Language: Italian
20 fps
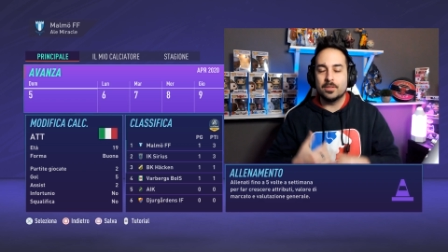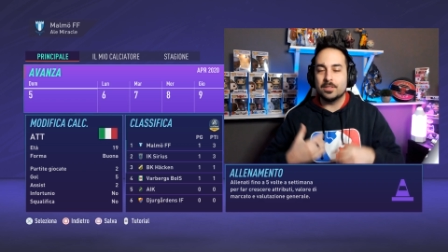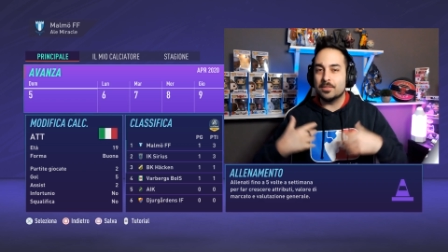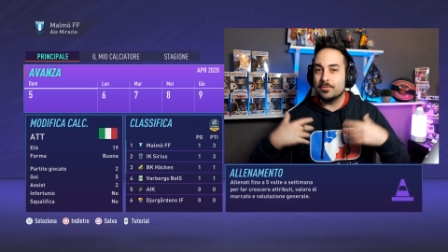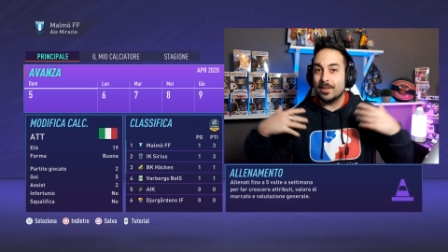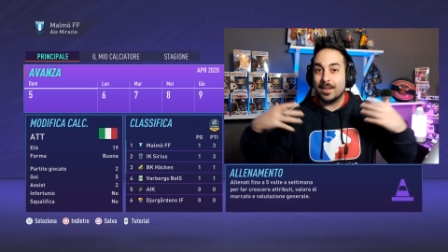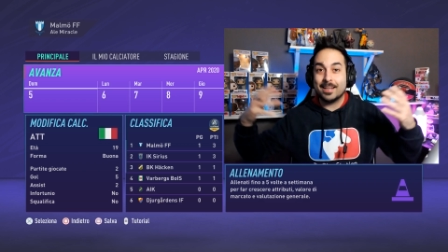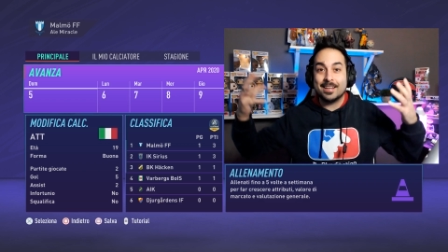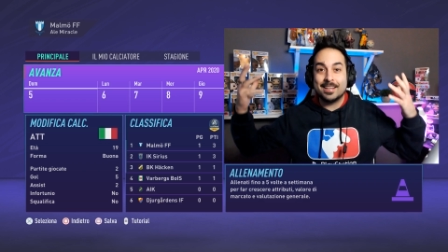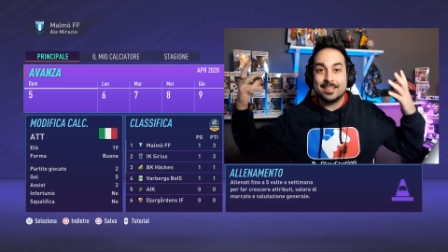dove si
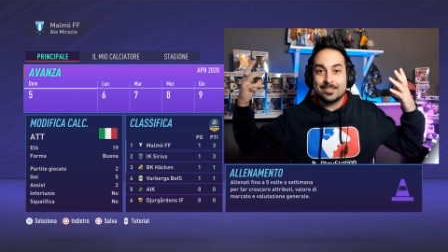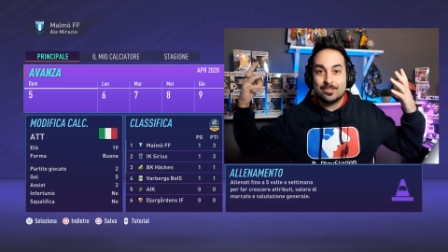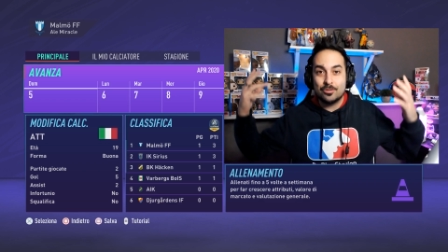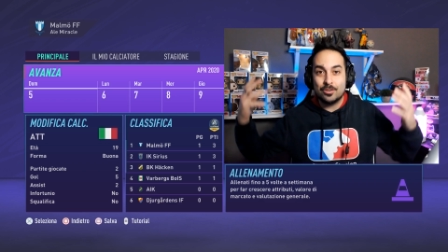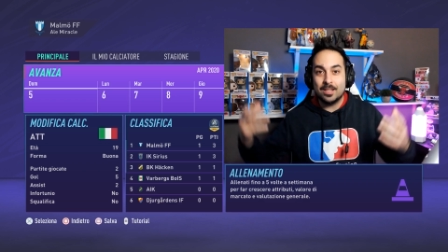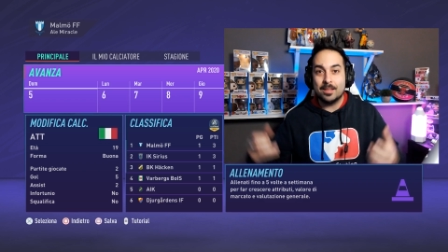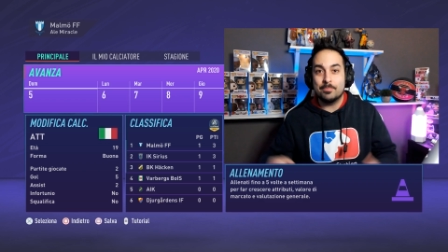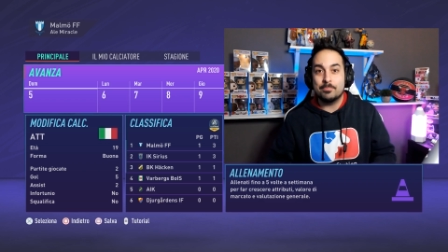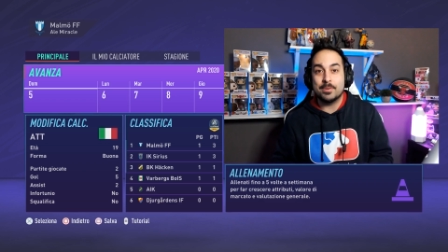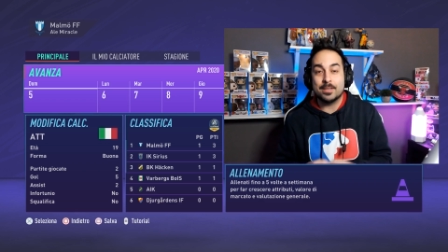fa la
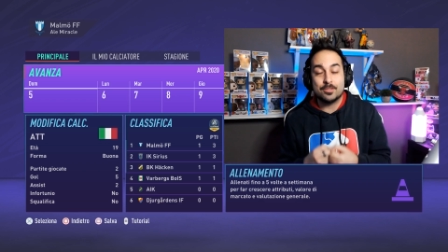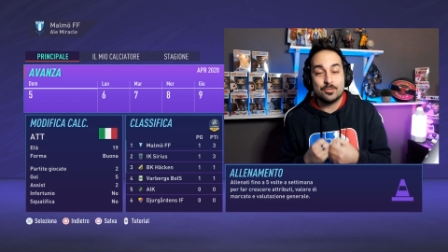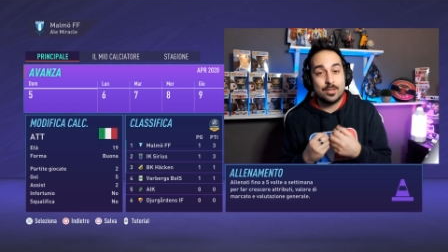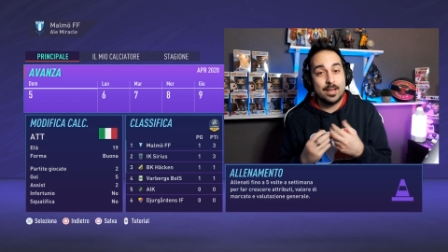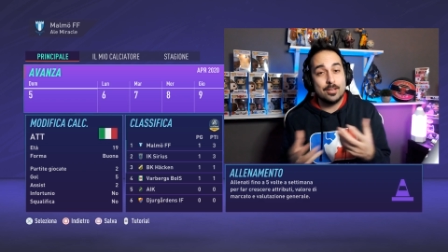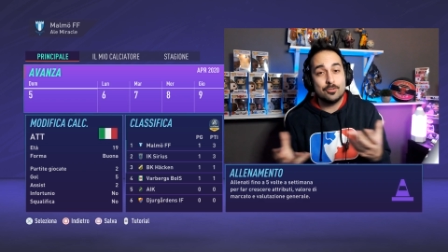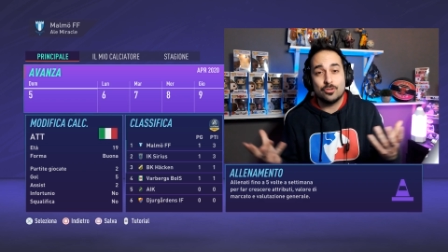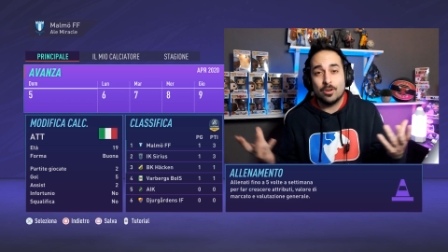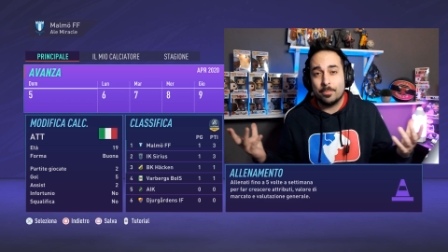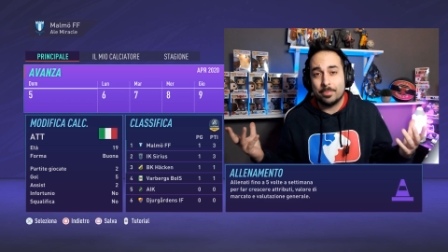creazione del
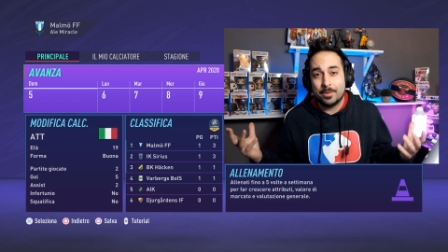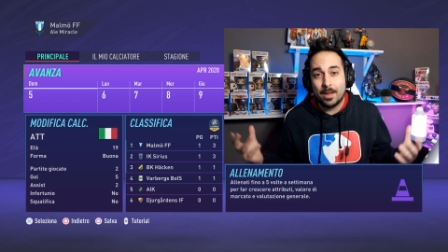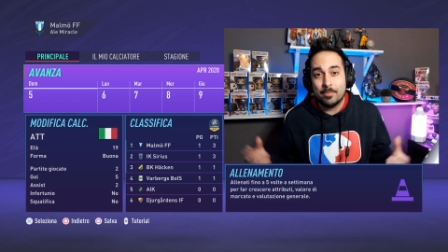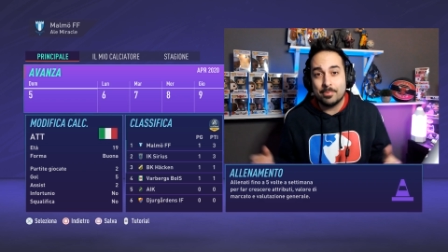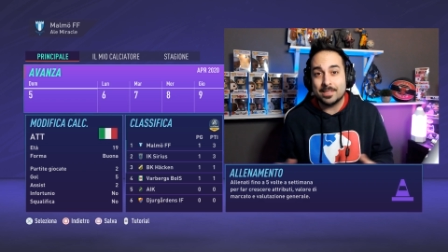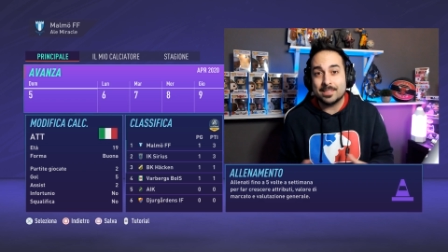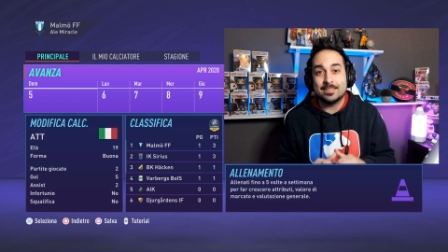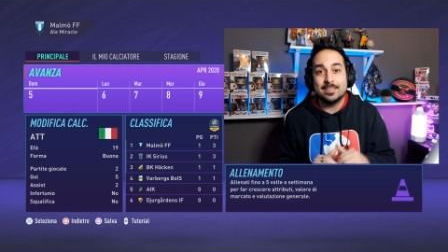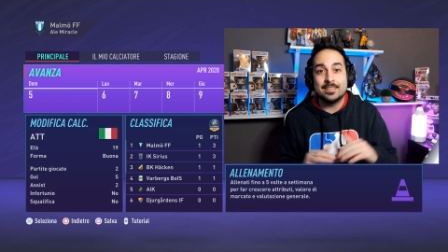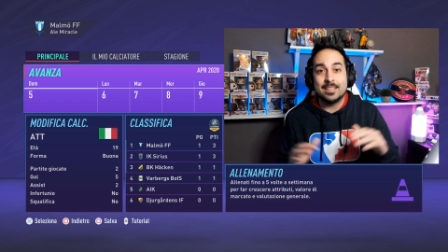personaggio, la prima
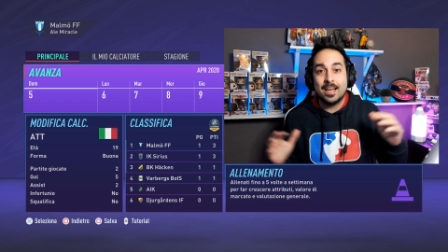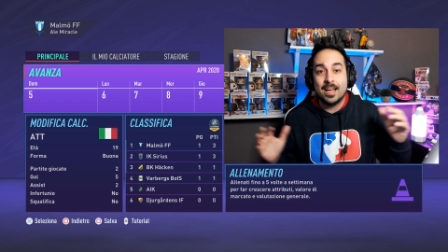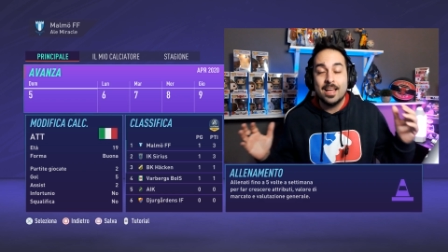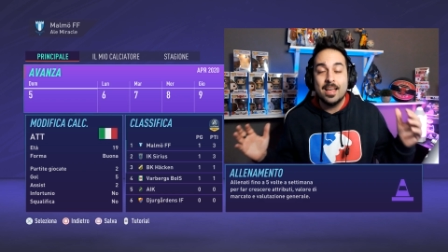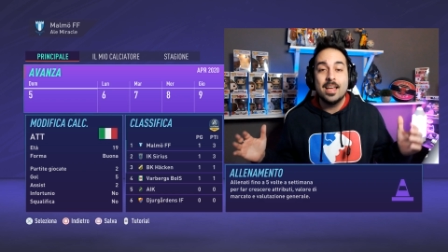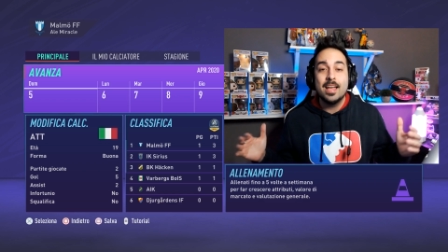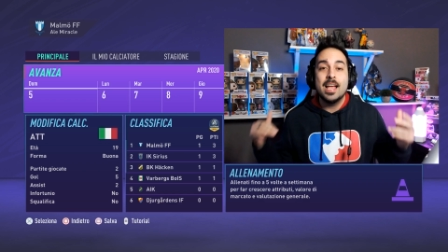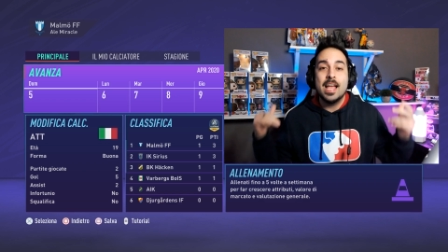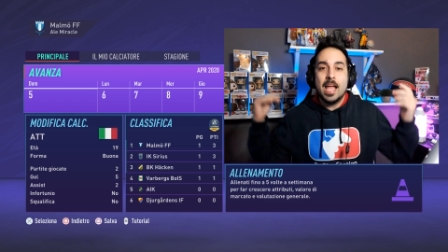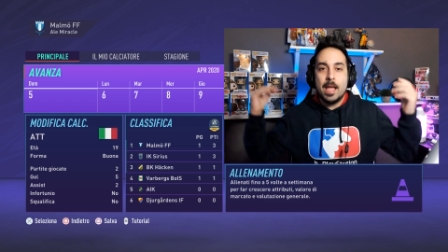partita,
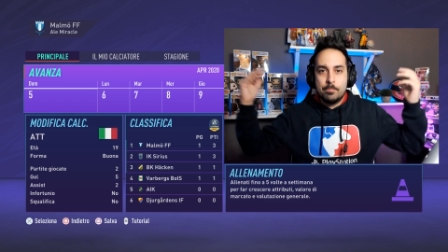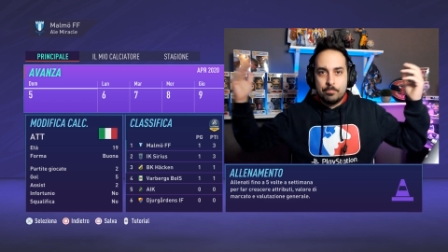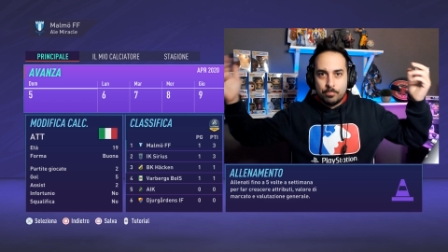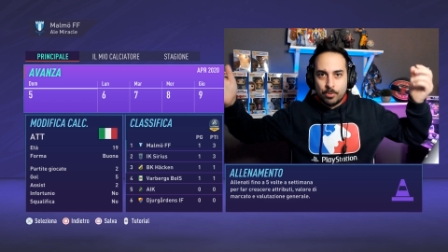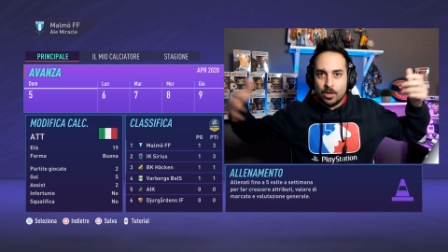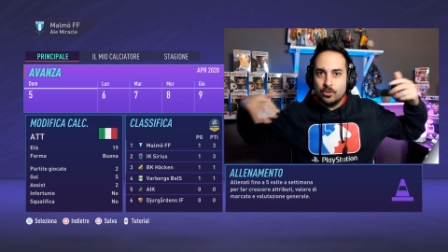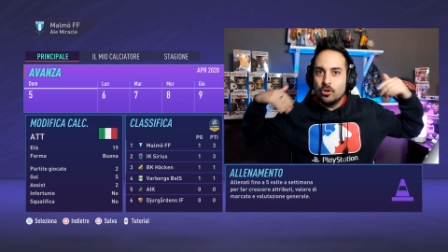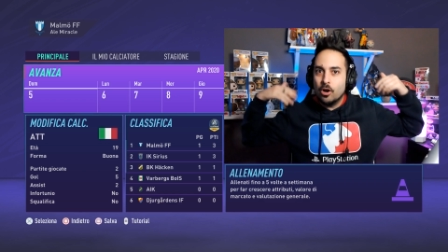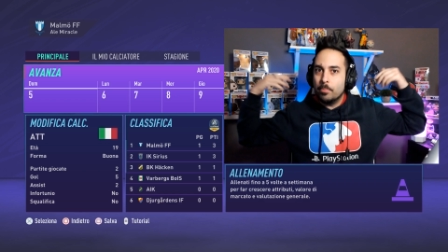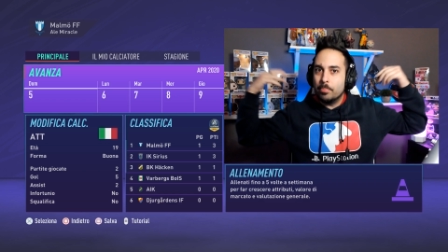e
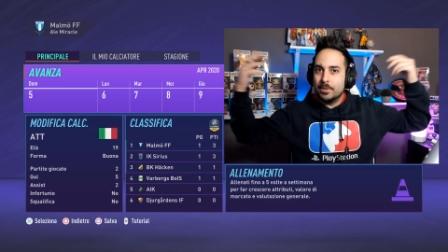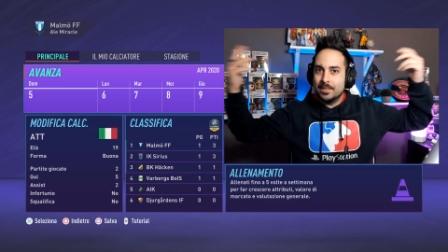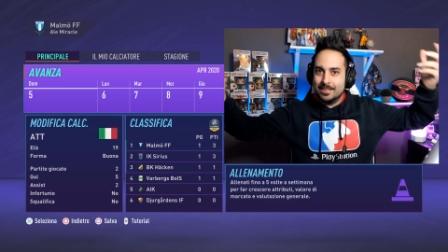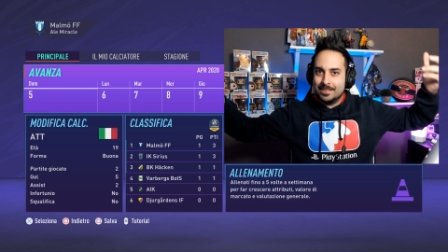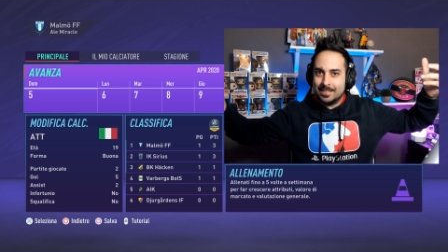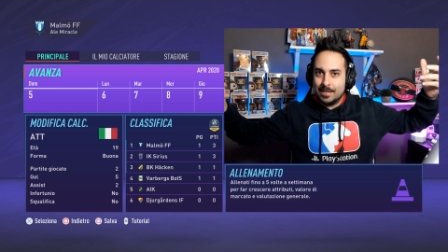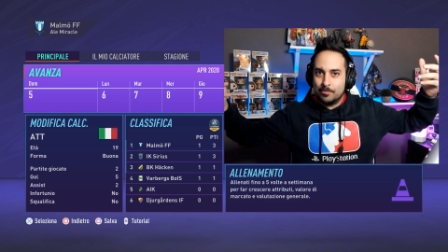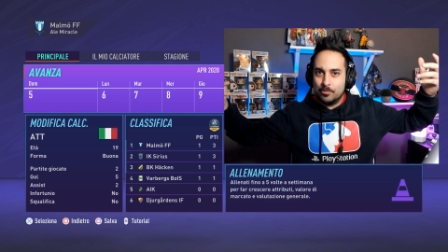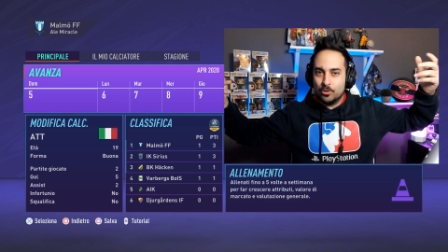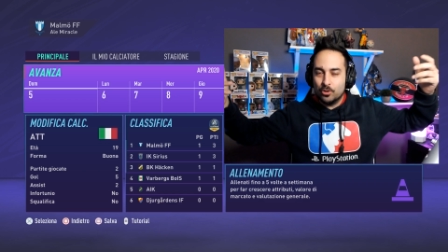poi dopo
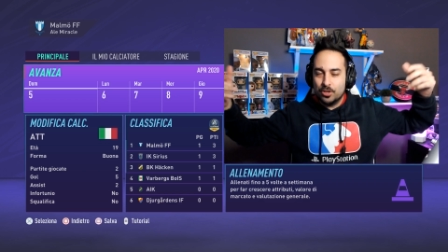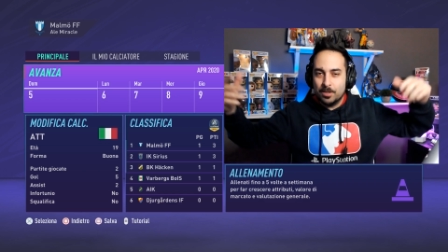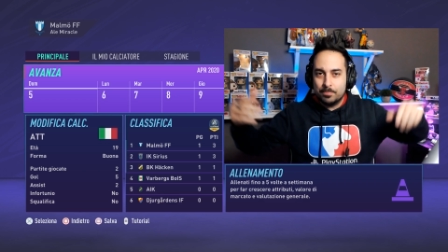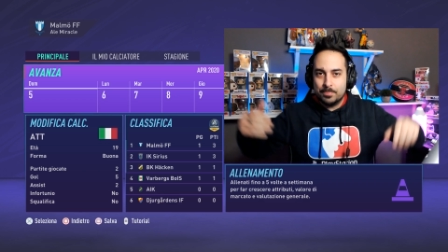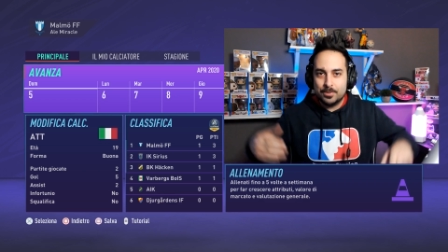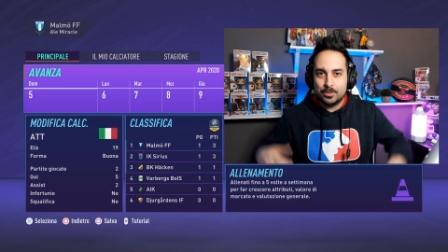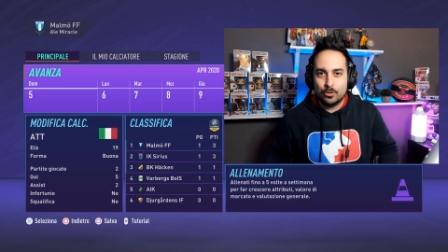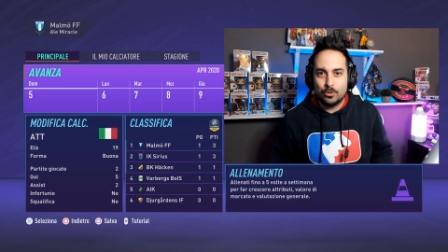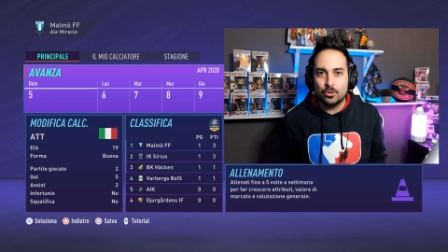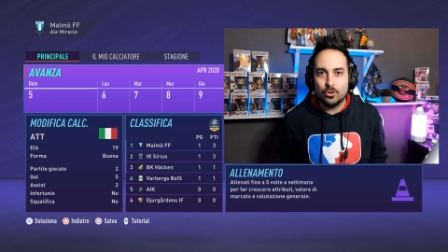iniziamo con gli
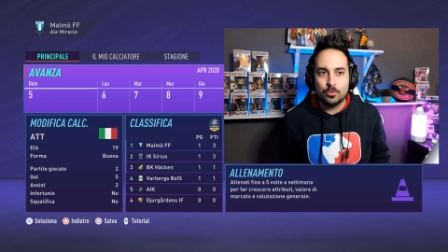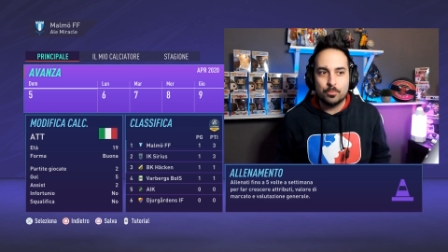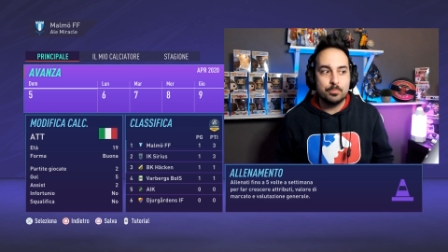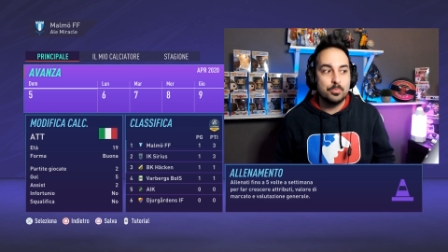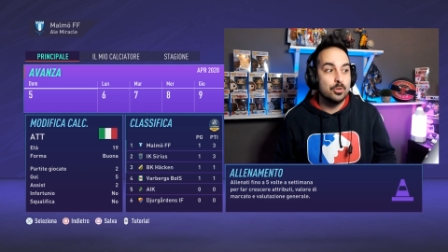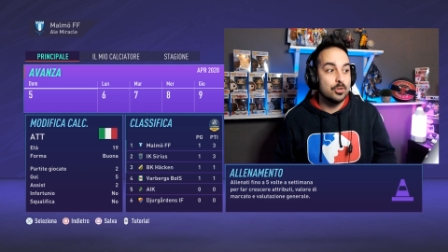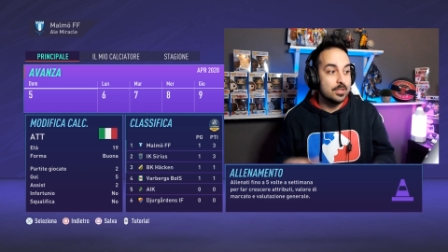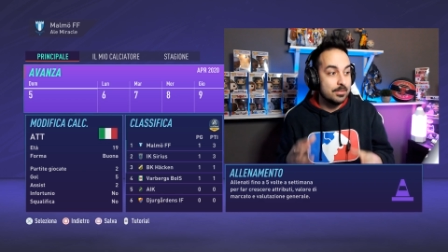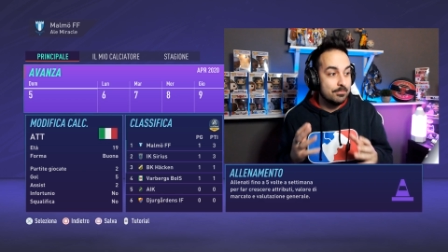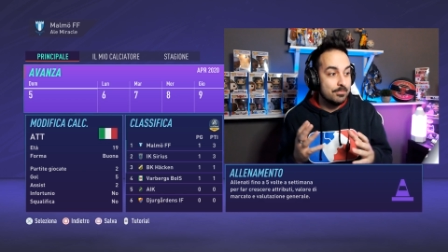episodi
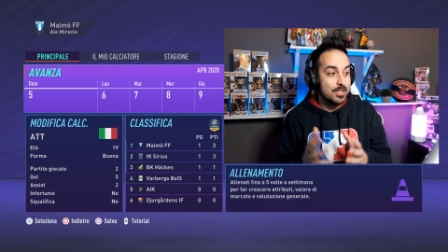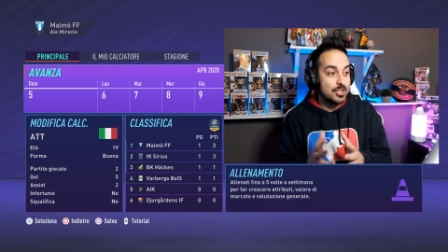corposi.